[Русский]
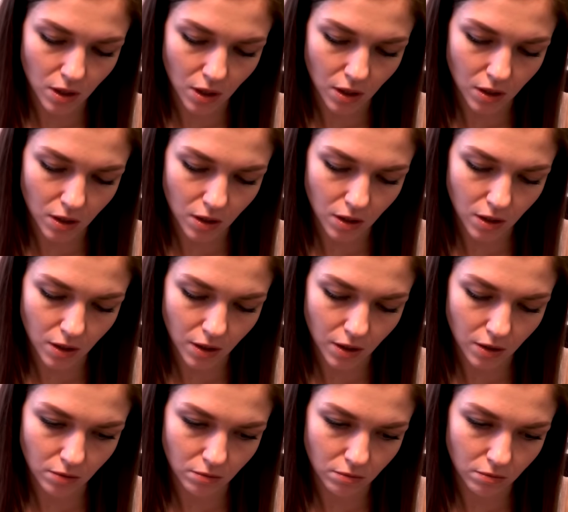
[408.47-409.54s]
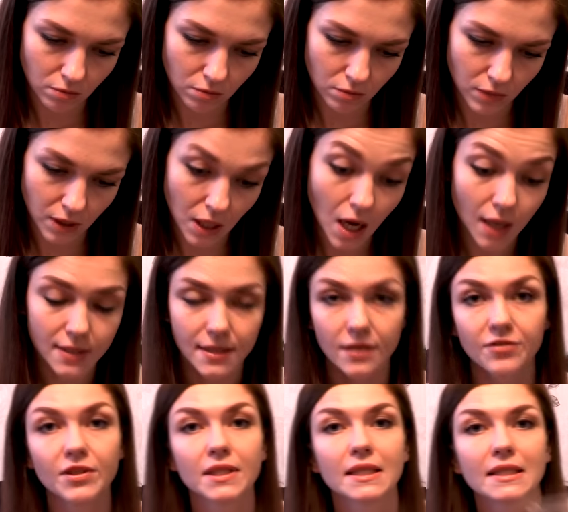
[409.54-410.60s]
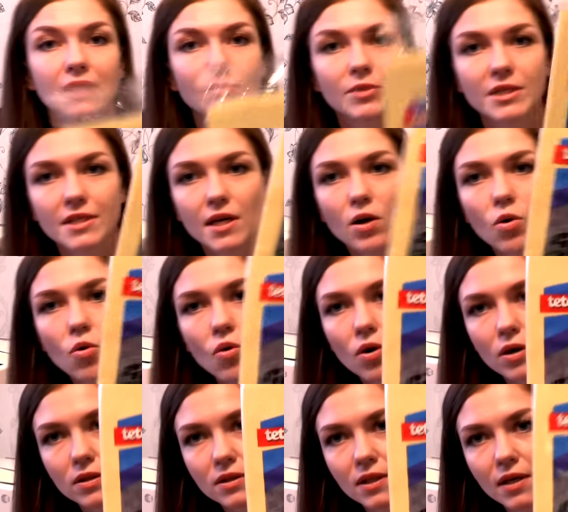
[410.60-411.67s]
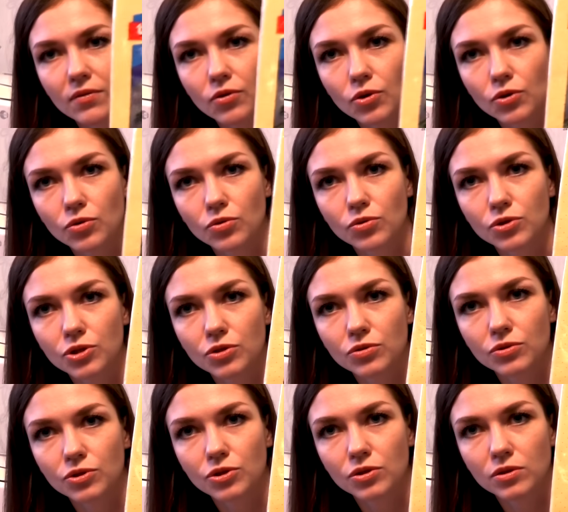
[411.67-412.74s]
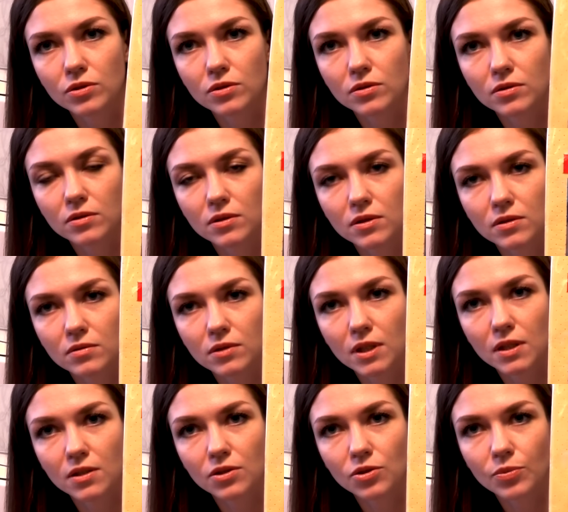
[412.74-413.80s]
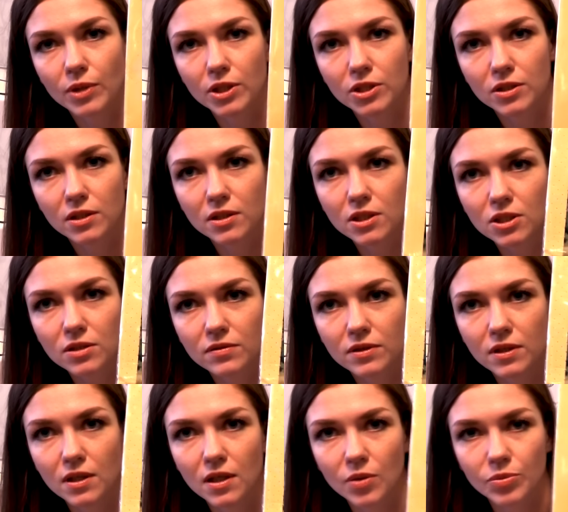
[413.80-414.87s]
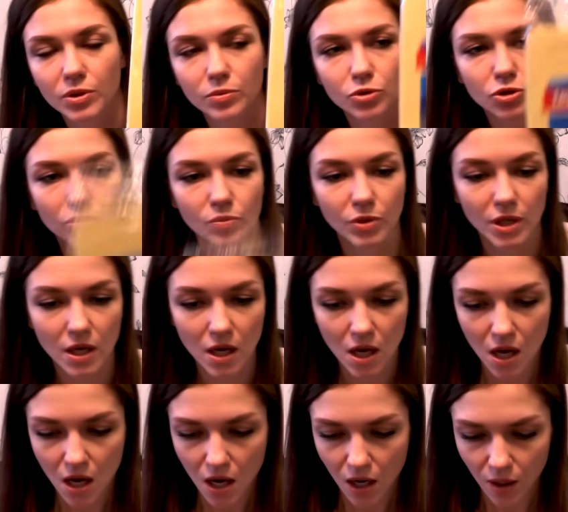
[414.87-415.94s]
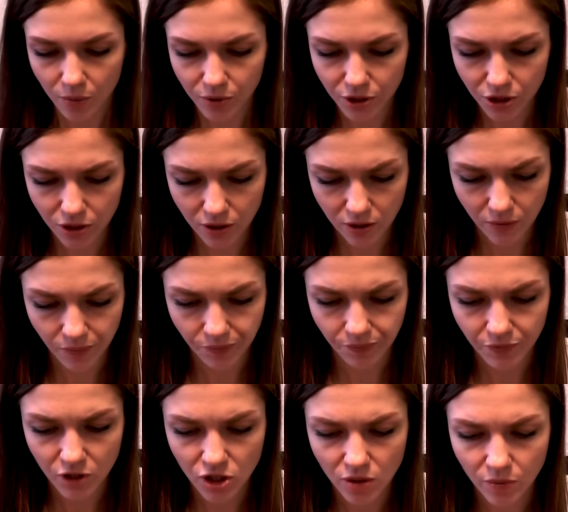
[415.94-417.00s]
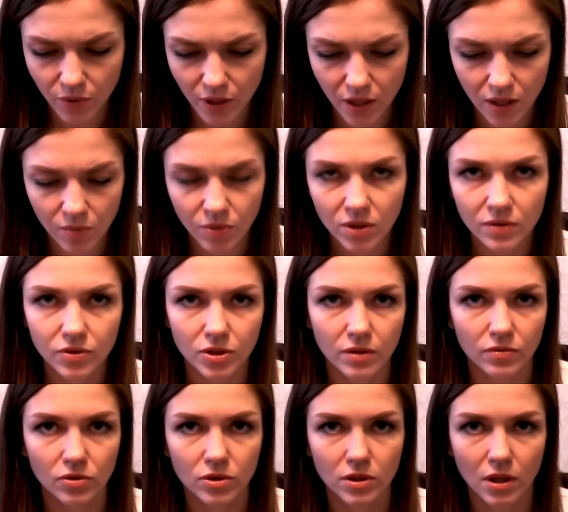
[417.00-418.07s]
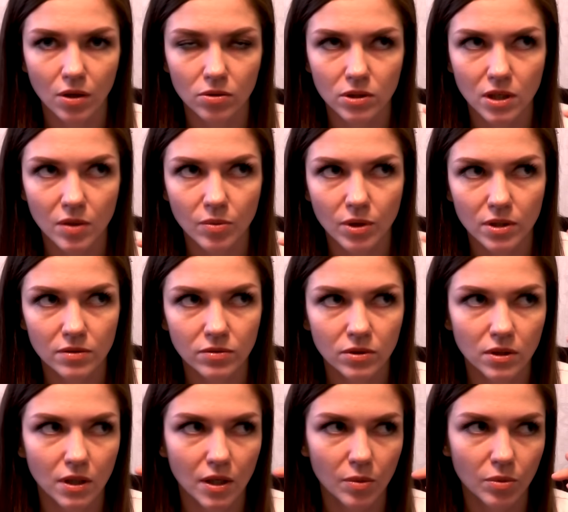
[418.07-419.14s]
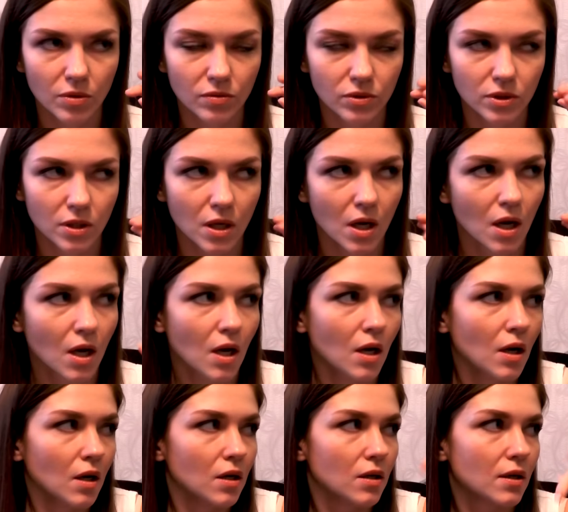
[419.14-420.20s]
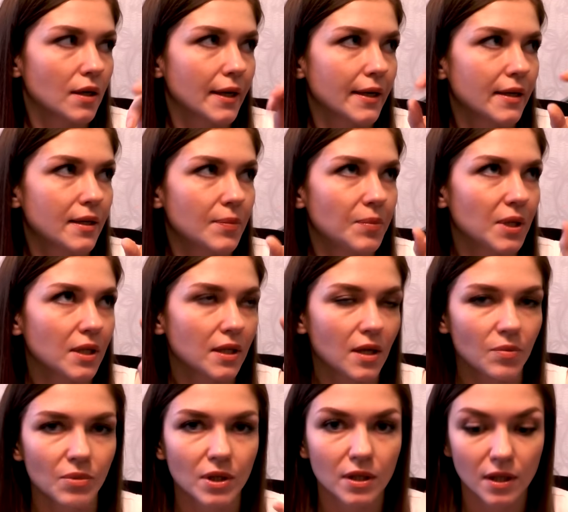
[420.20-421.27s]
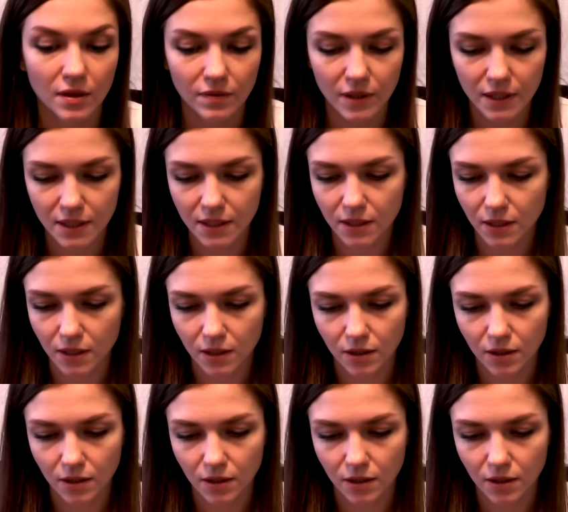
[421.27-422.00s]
Это а, салфетка для мытья окон. Да, вот очень-очень я на нее большие надежды возлагаю, потому что у меня обычно, чем бы я ни мыла, все равно остаются либо разводы, либо вот а, какие-то мелкие-мелкие ворсинки.